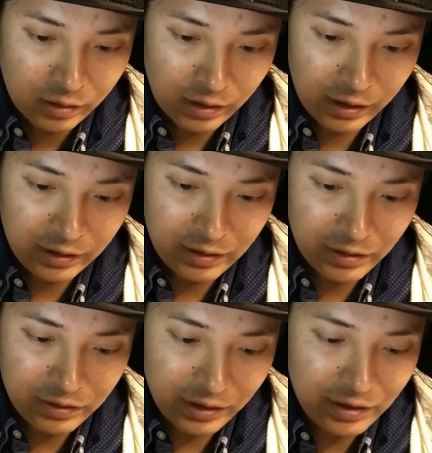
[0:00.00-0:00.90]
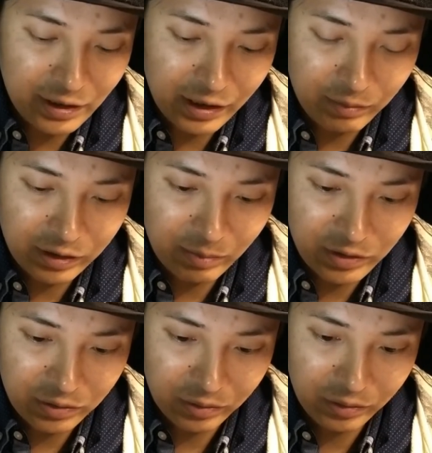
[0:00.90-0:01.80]
はい。じゃあ次、イーサリアム行きま
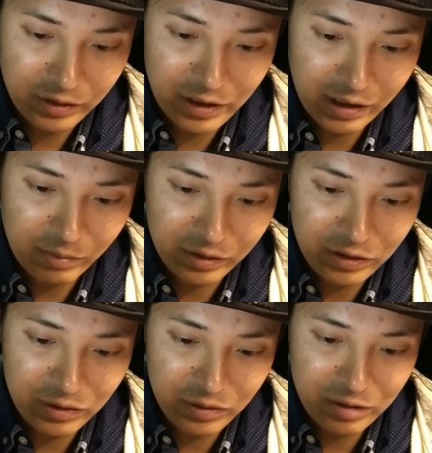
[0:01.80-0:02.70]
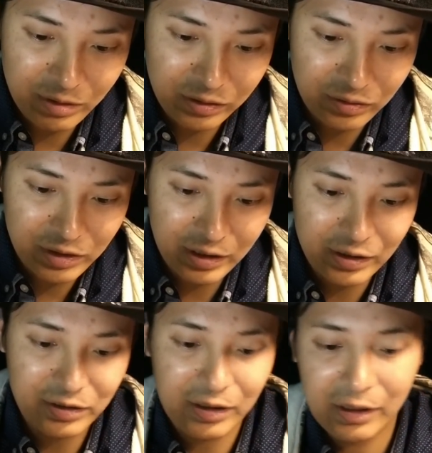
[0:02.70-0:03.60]
しょう。イーサリアムが21万9000円で
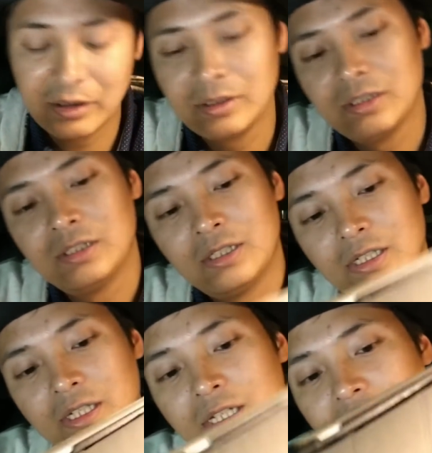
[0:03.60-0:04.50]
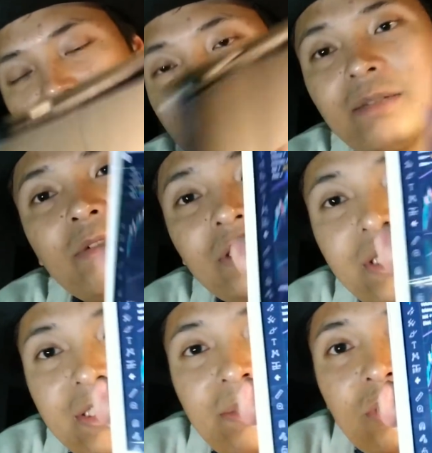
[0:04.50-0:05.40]
すね。えー、イーサリアムは
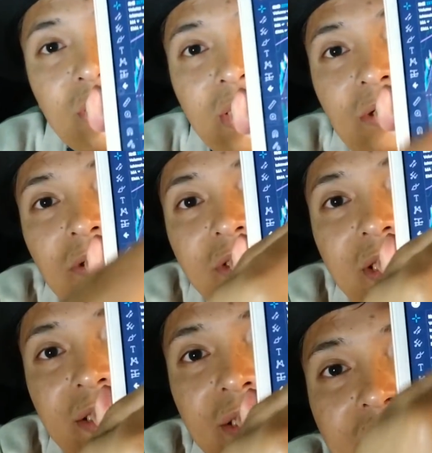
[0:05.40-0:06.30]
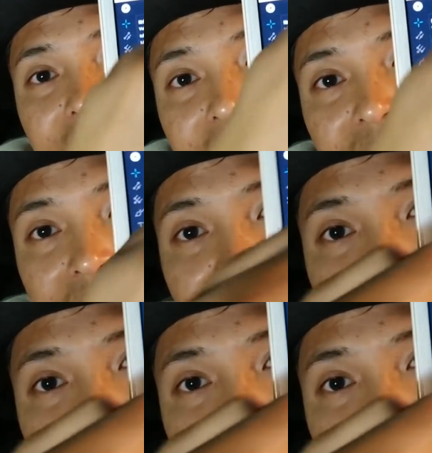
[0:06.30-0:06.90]
私ね、もう一旦ロング生産しました。えっ、ー、